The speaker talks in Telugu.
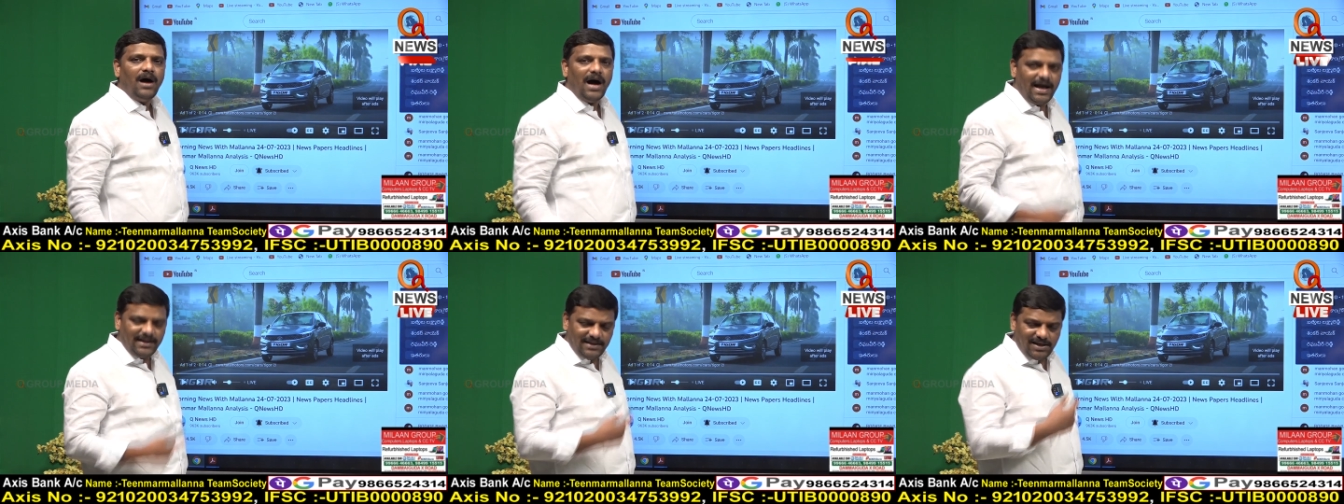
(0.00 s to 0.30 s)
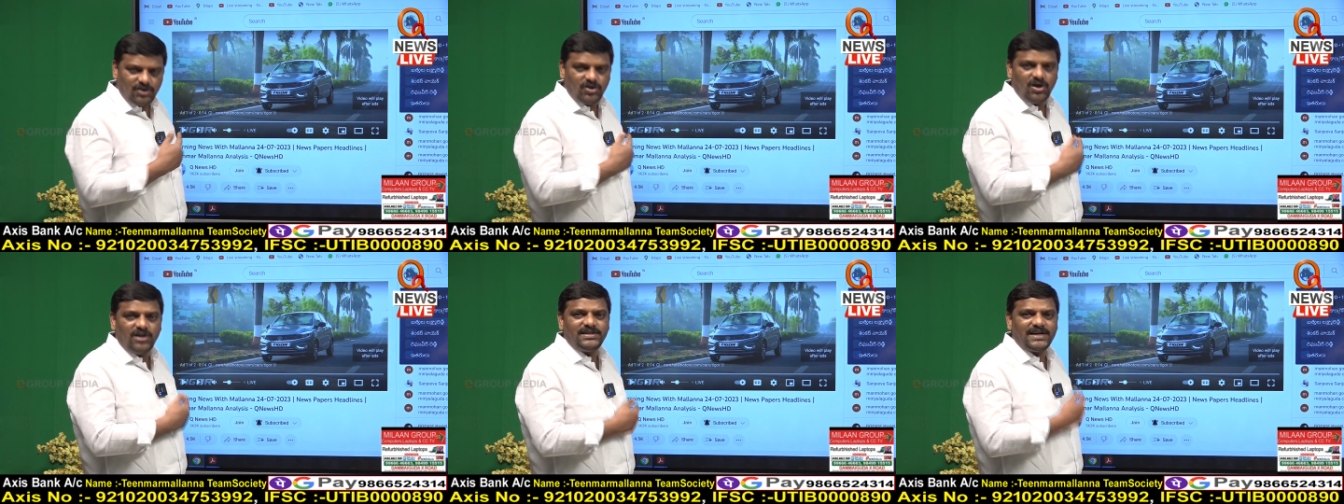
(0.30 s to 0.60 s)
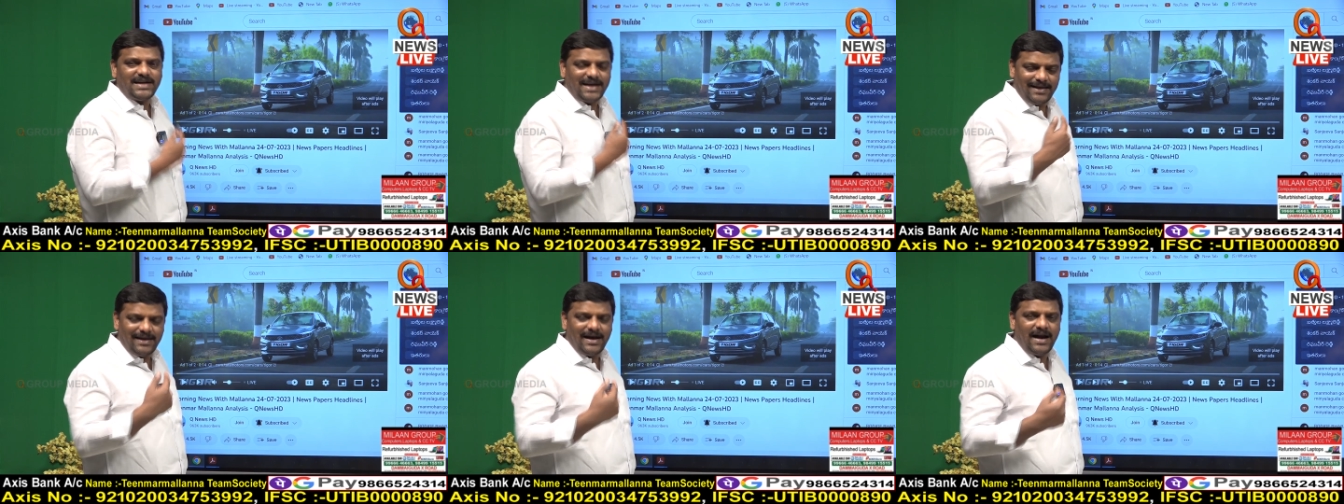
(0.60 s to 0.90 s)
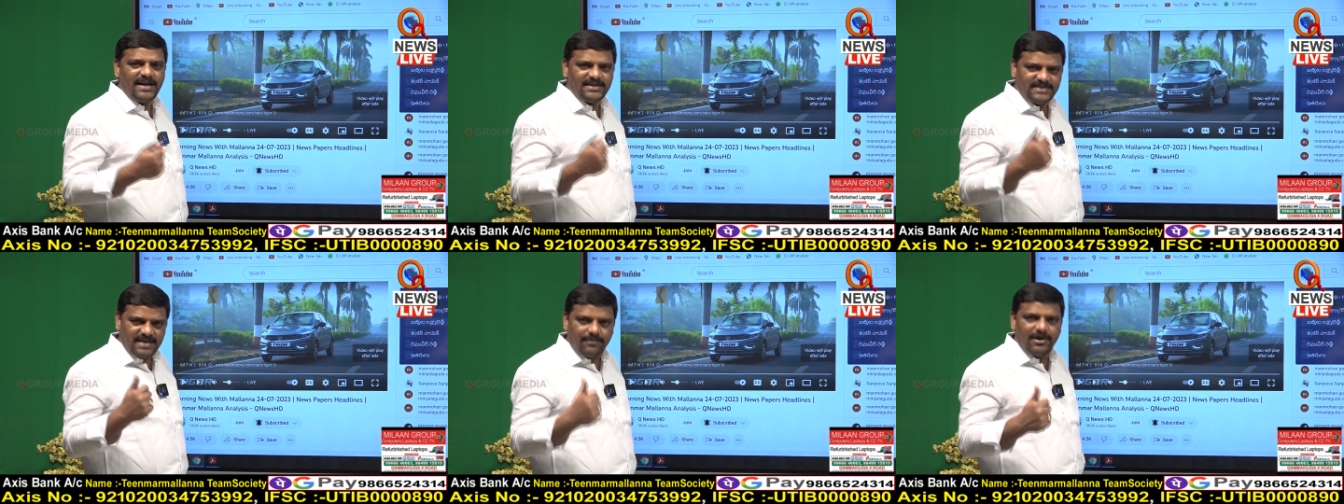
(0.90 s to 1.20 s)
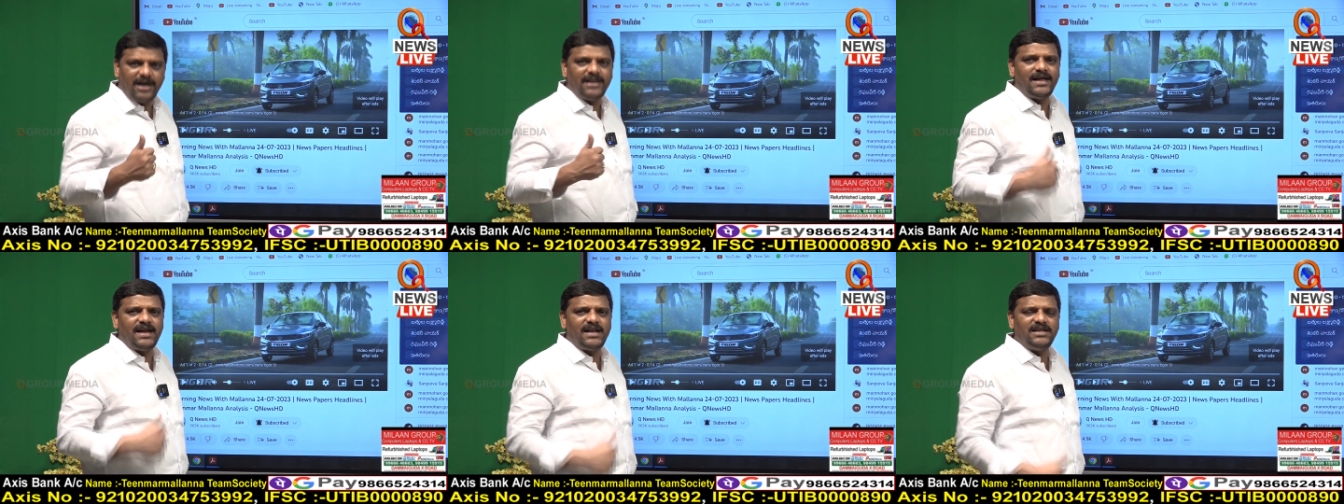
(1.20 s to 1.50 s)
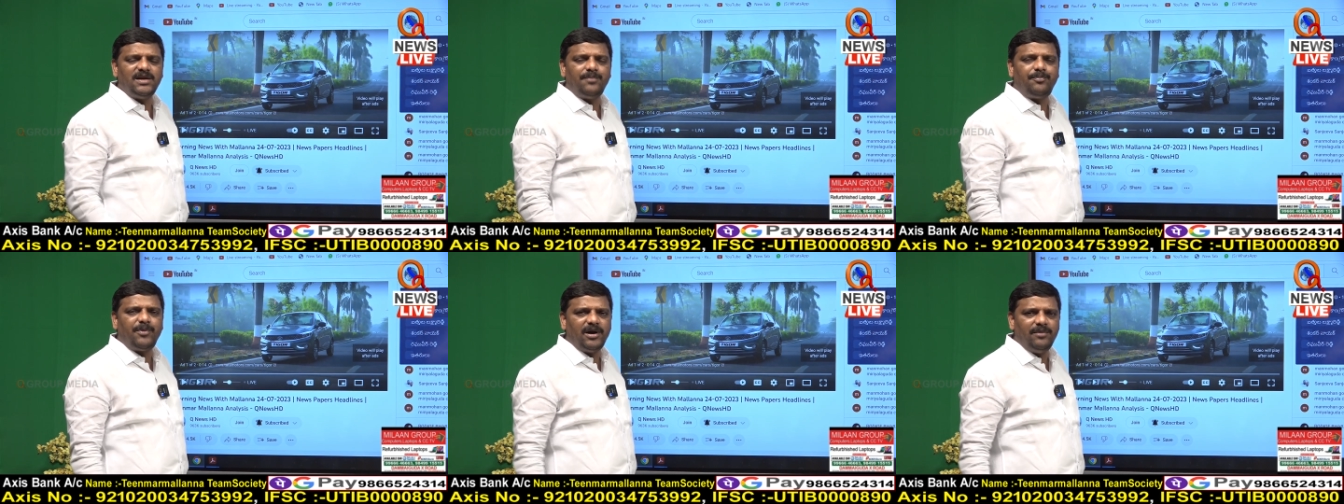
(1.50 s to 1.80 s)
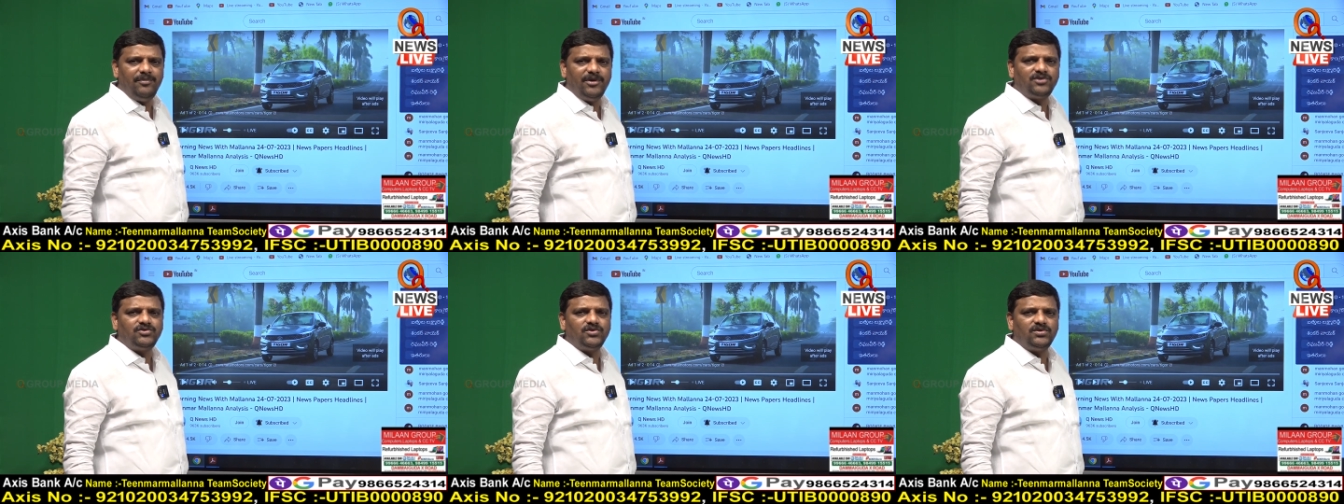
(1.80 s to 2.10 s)
ఆంధ్రజ్యోతి కథనానికి సమాధానం
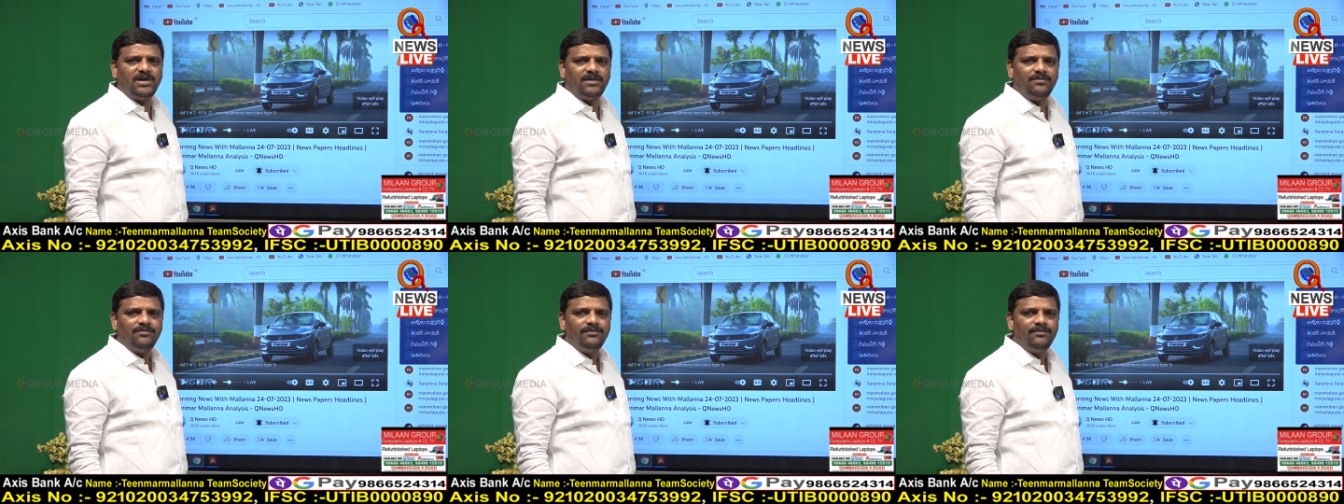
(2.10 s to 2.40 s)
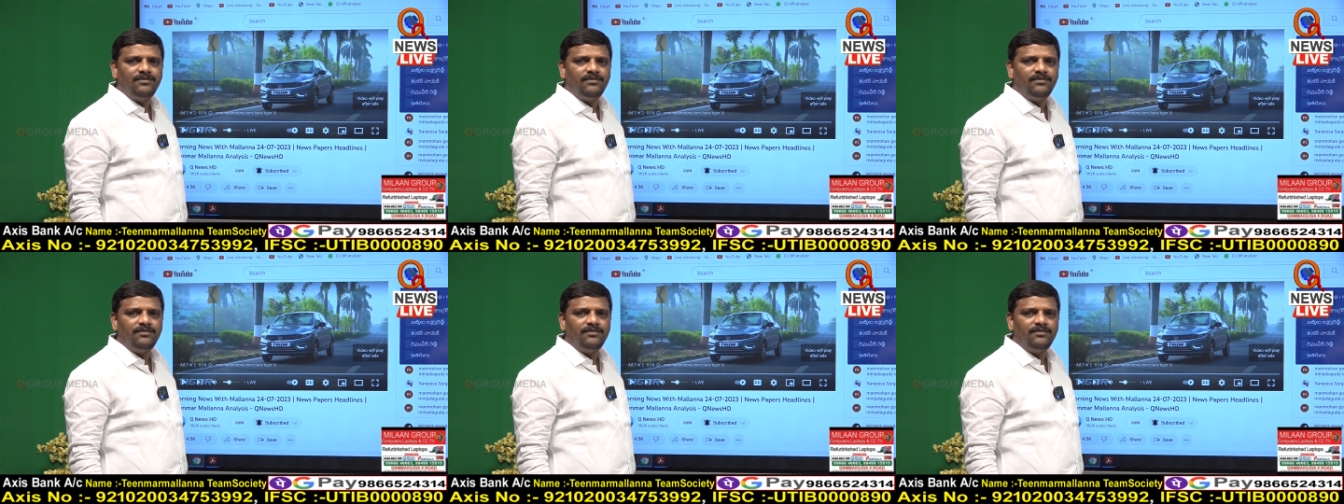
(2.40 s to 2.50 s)
చెప్పండి మీరు చూద్దాం